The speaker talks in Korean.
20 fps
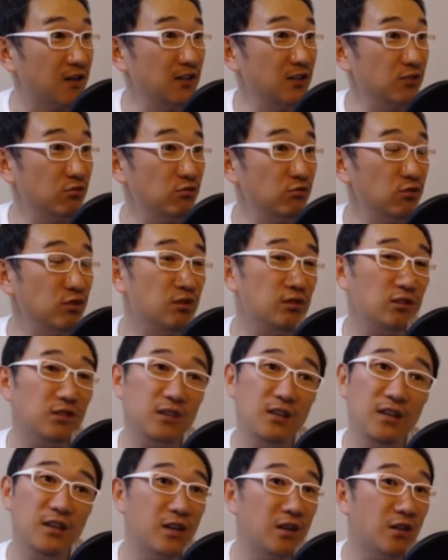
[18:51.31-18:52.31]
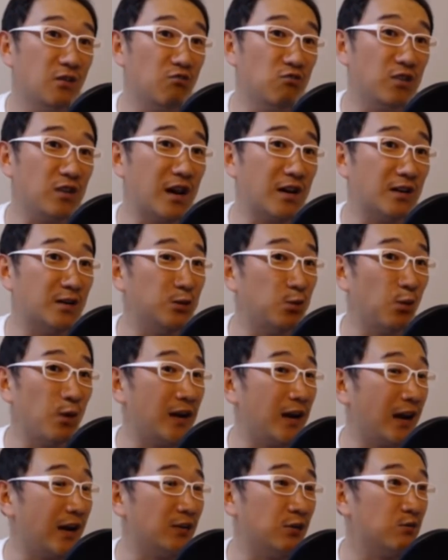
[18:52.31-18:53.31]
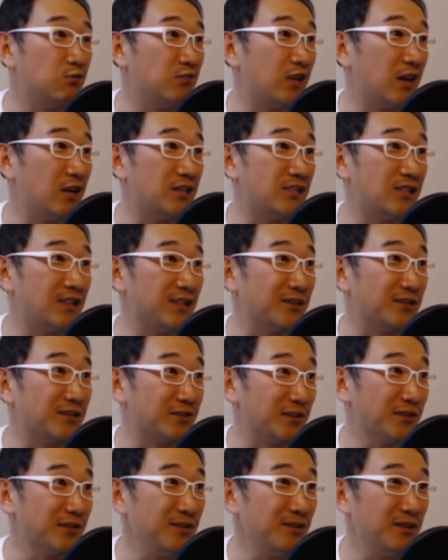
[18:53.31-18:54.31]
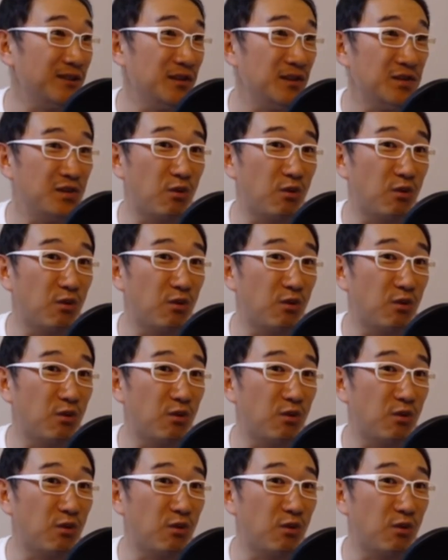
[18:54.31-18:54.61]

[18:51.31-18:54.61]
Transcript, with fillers: 이 수는 우리가 그동안 알던 수가 아니잖아요. 그죠?